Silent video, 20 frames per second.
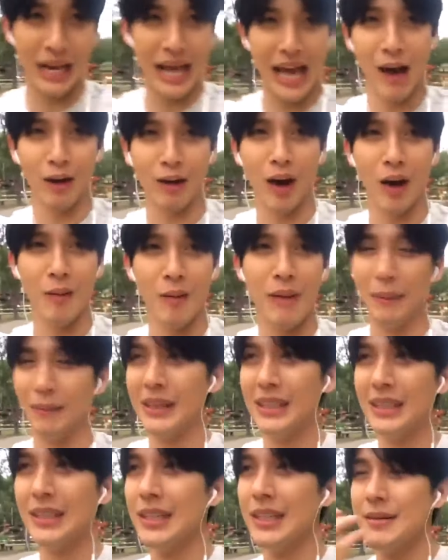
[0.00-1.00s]
ดไปแล้วเขาแบบ
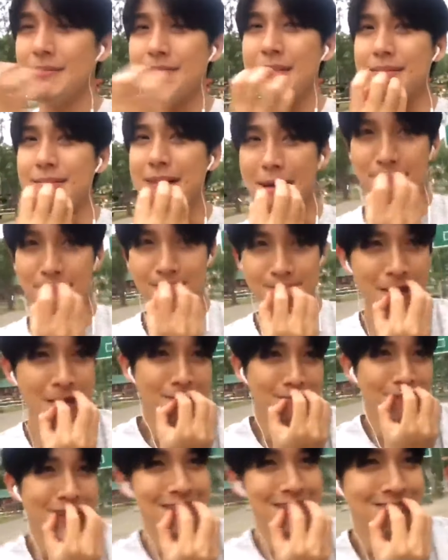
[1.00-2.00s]
มันแบบ
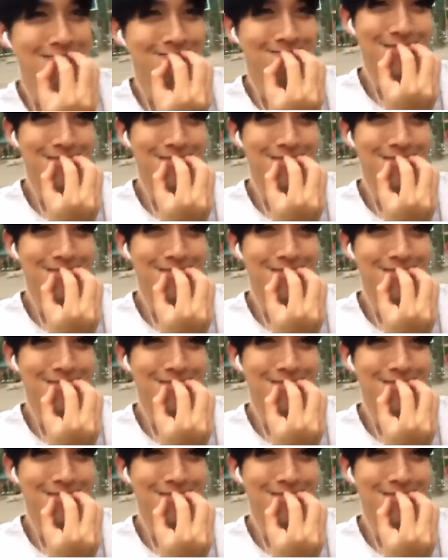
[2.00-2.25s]
มัน